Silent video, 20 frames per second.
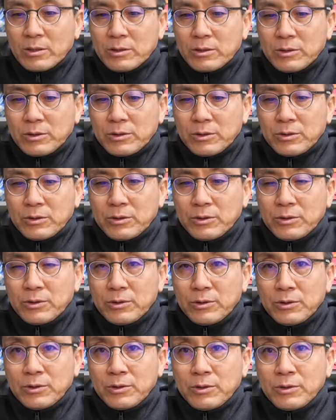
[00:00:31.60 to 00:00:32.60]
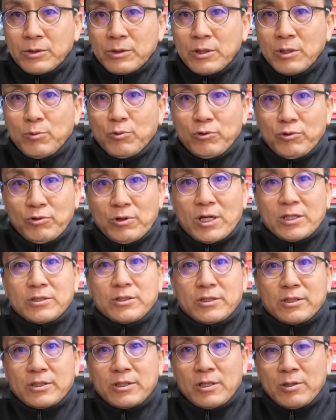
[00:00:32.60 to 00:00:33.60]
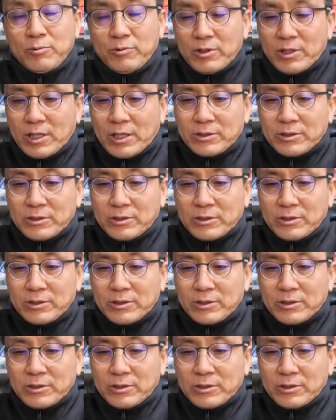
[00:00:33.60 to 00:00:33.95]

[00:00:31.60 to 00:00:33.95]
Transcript: 그 일본으로 가셨 일본에